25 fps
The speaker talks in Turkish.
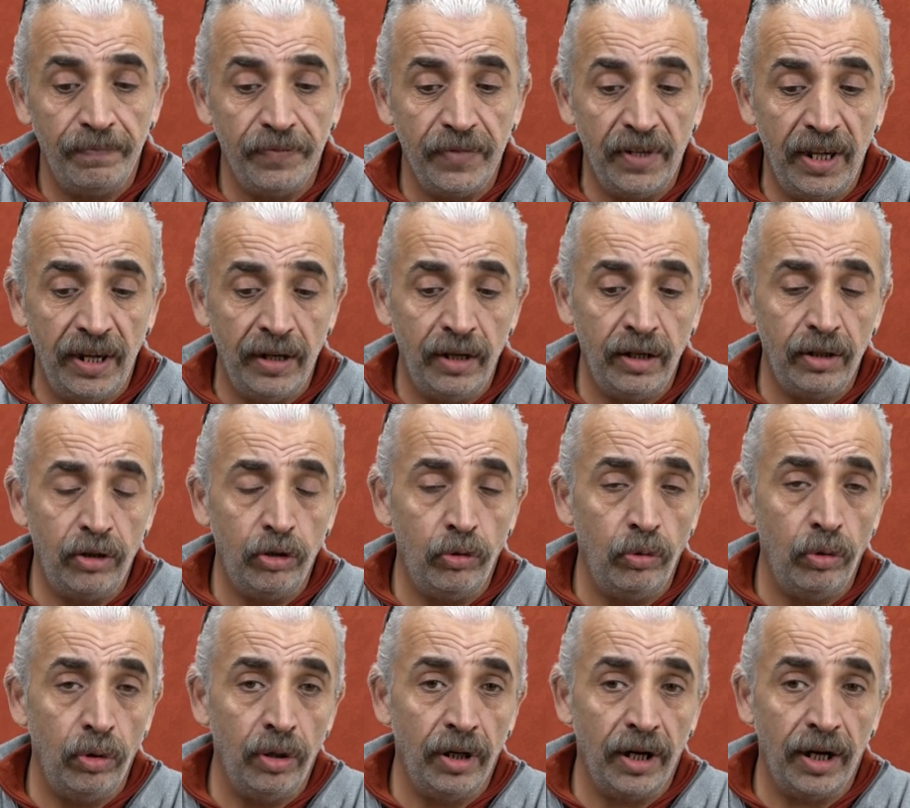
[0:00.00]

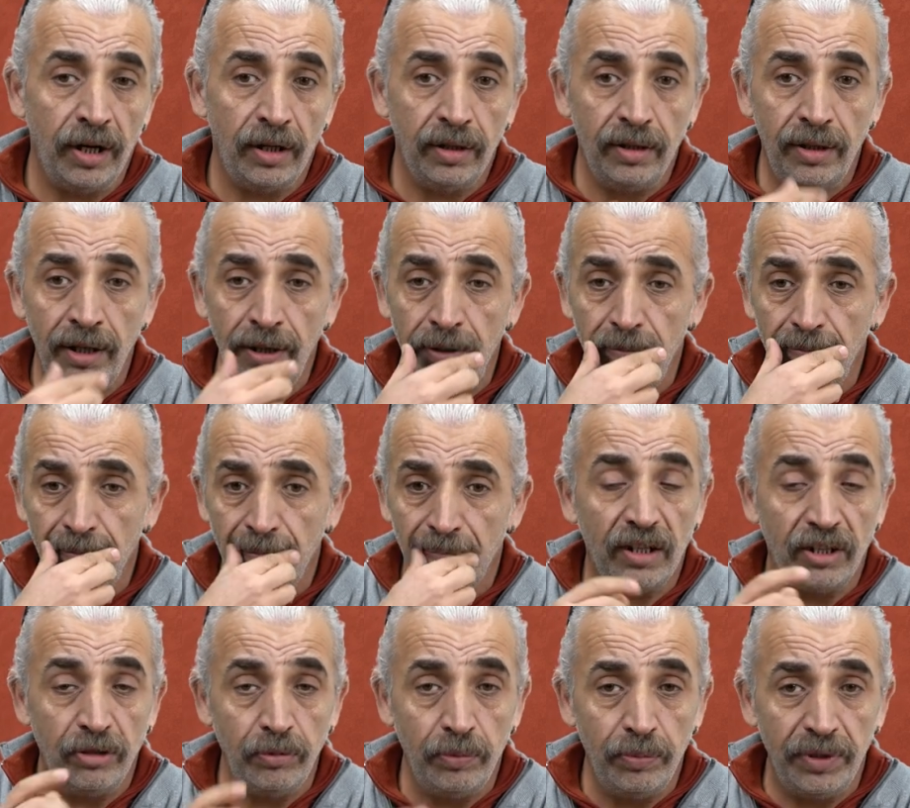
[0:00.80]
Genetik olarak da
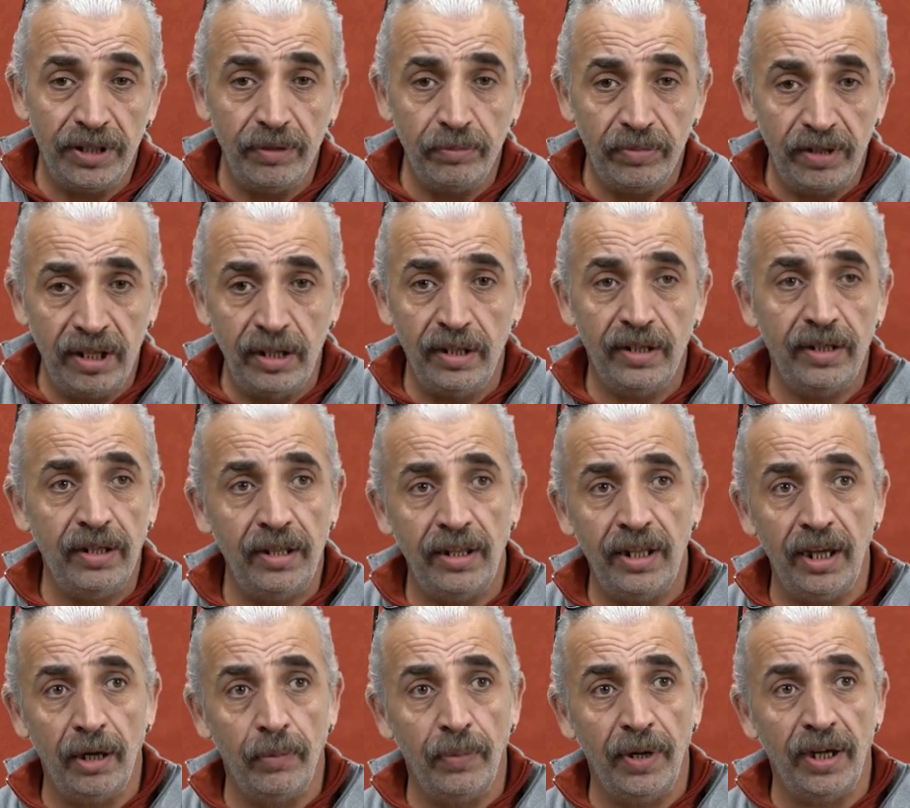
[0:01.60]
şimdi bizim
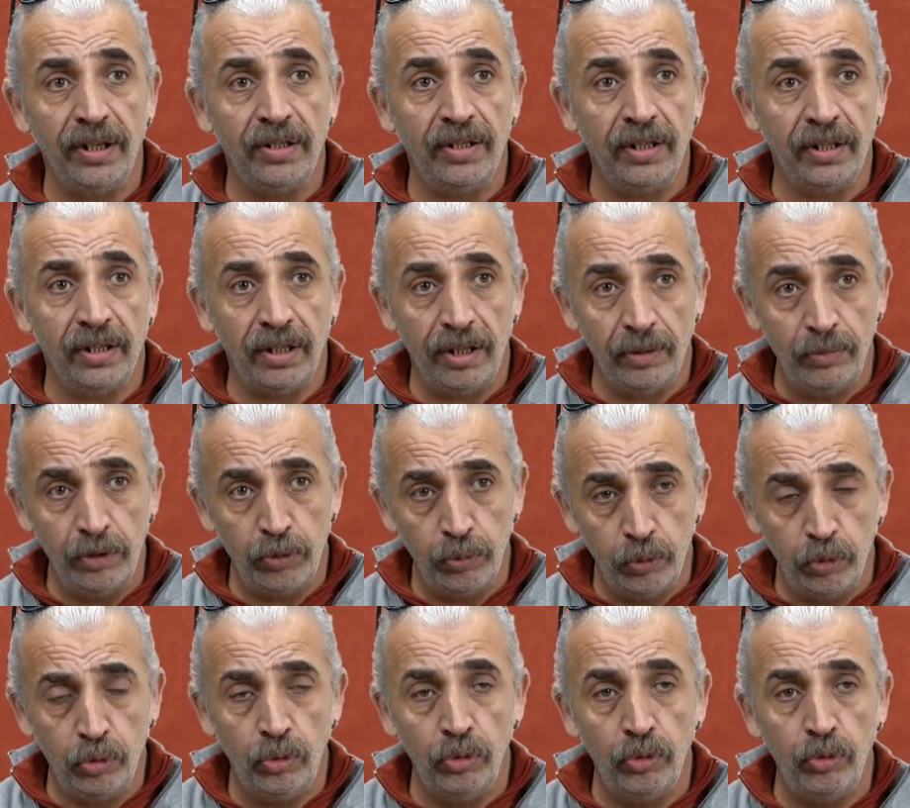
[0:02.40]
tilki diye
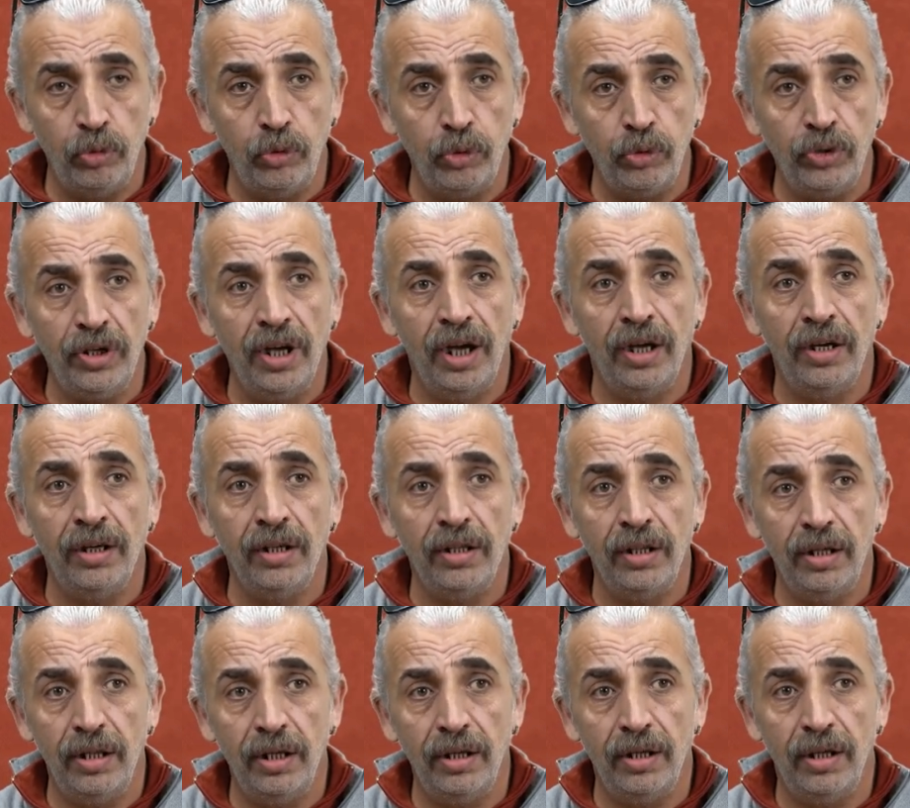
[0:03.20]
bahsettiğimiz bütün
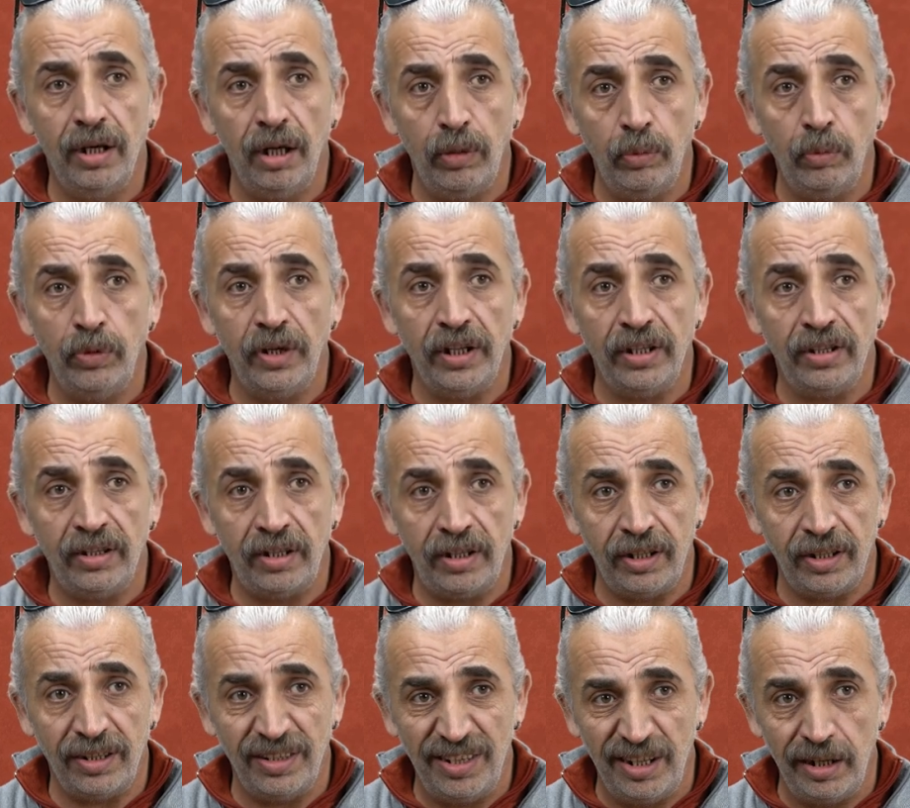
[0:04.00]
dünyanın kabul
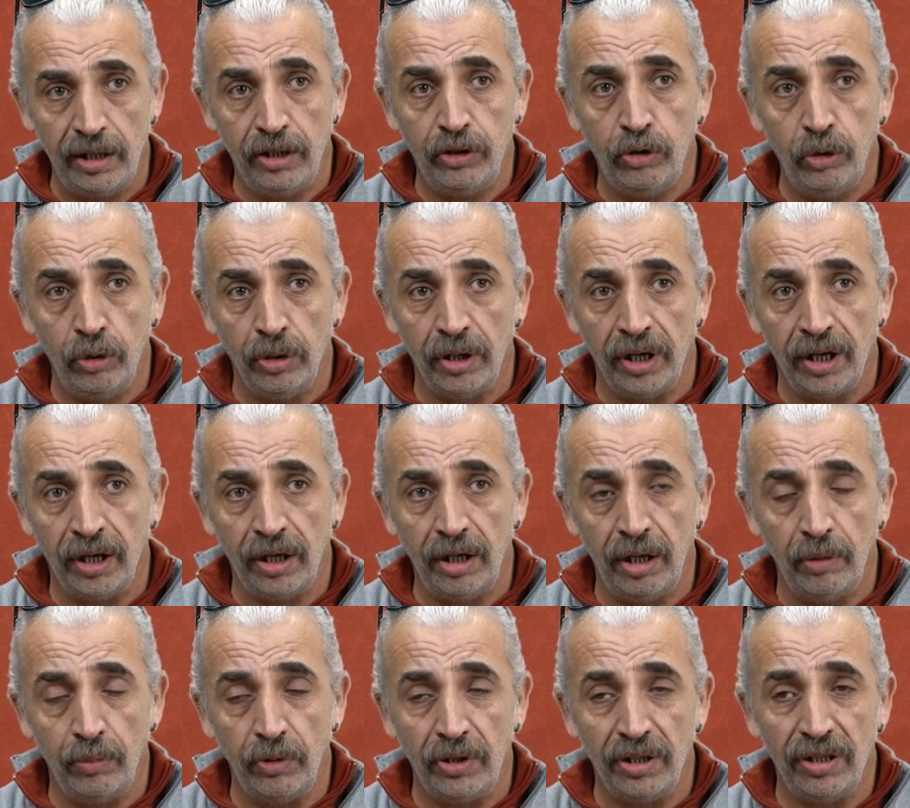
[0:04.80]
ettiği, tilki
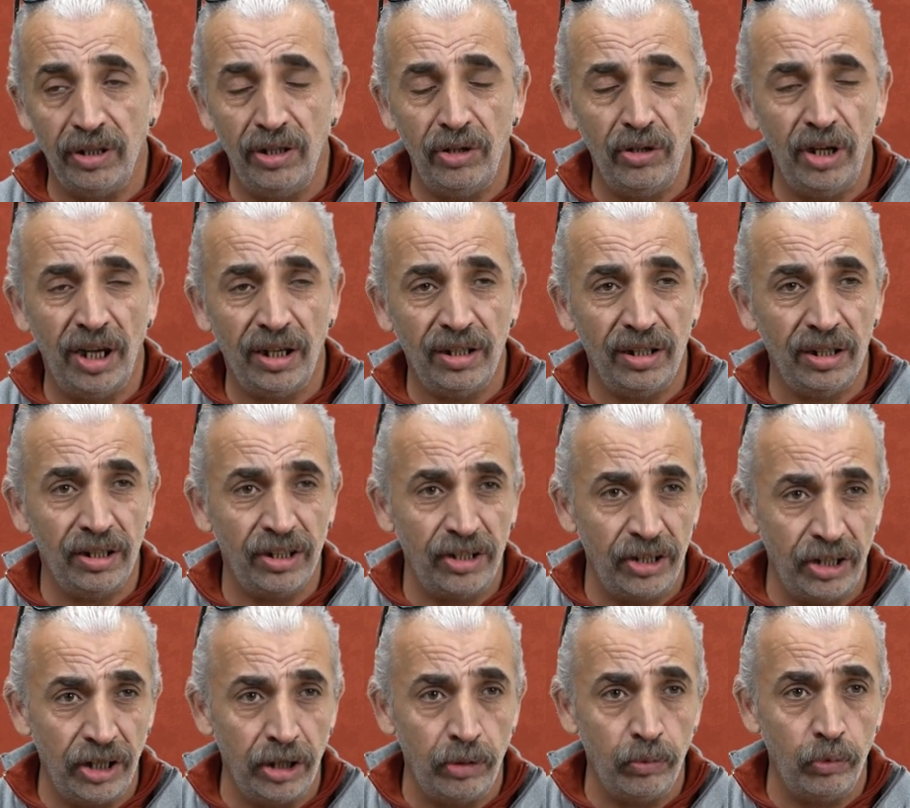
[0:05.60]
olarak kabul ettiği
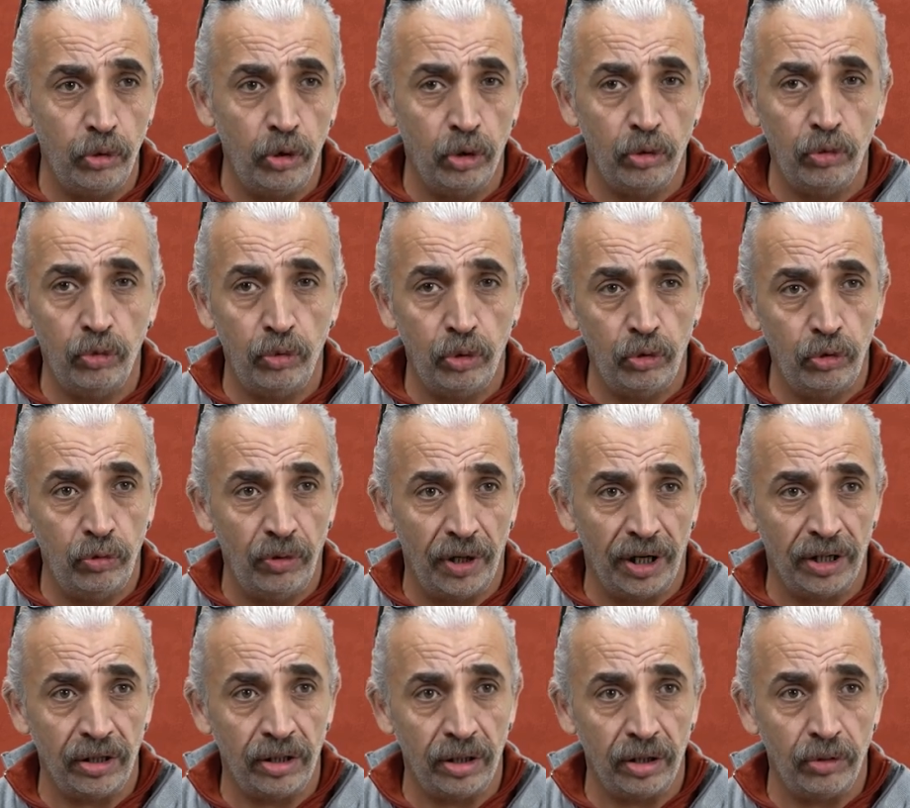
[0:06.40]
yaklaşık 24 türü
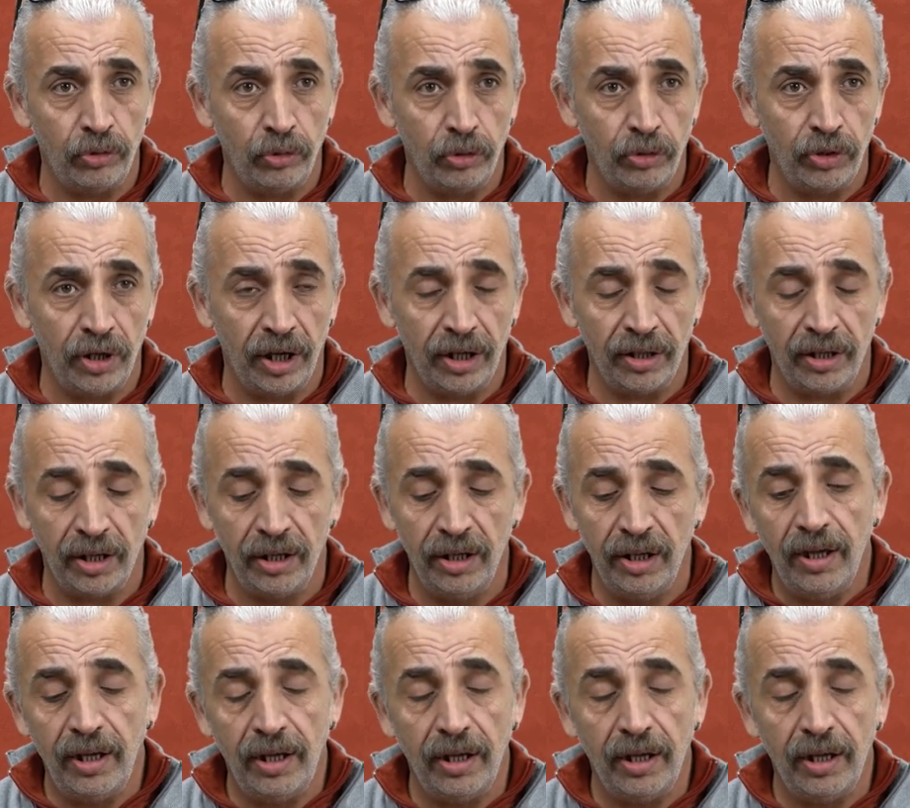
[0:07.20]
vardır dünyada.